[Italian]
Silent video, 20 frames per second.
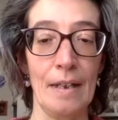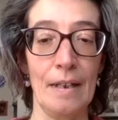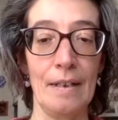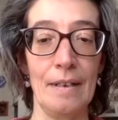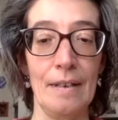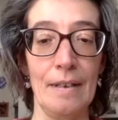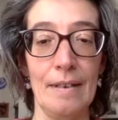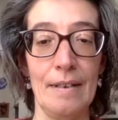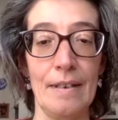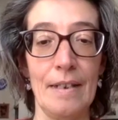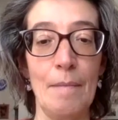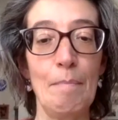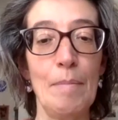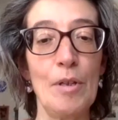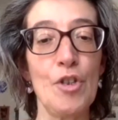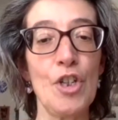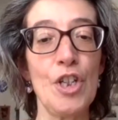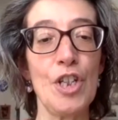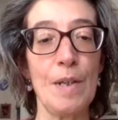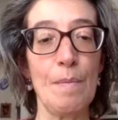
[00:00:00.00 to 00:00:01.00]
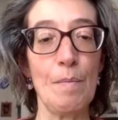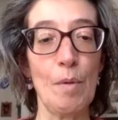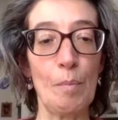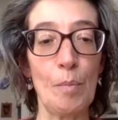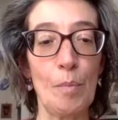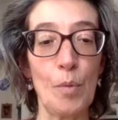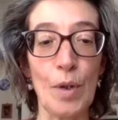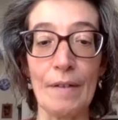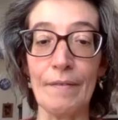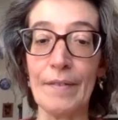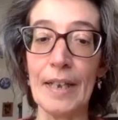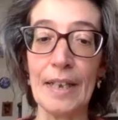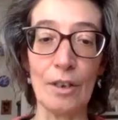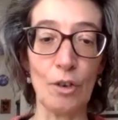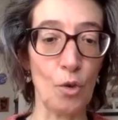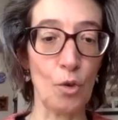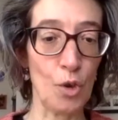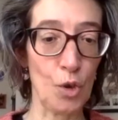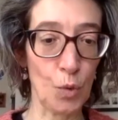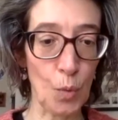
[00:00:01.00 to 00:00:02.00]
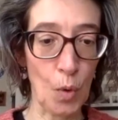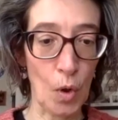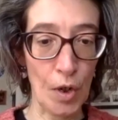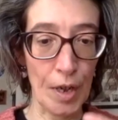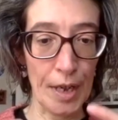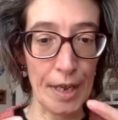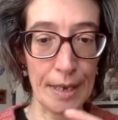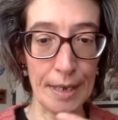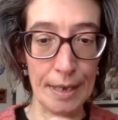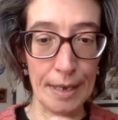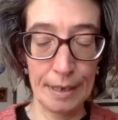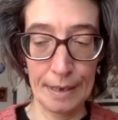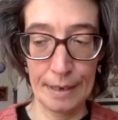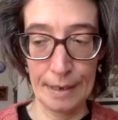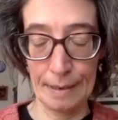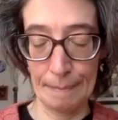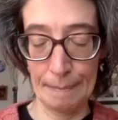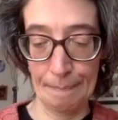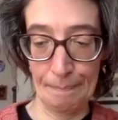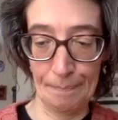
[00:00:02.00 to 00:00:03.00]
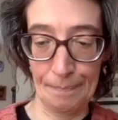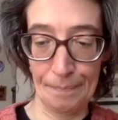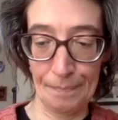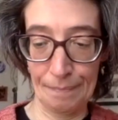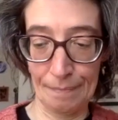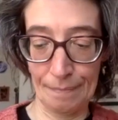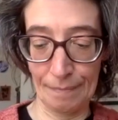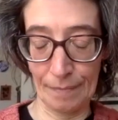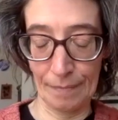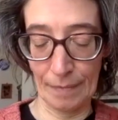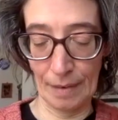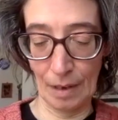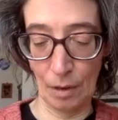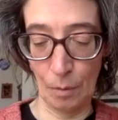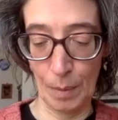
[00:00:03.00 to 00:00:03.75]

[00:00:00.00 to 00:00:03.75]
eh, semplicissimo pur avendo i suoi, ehm,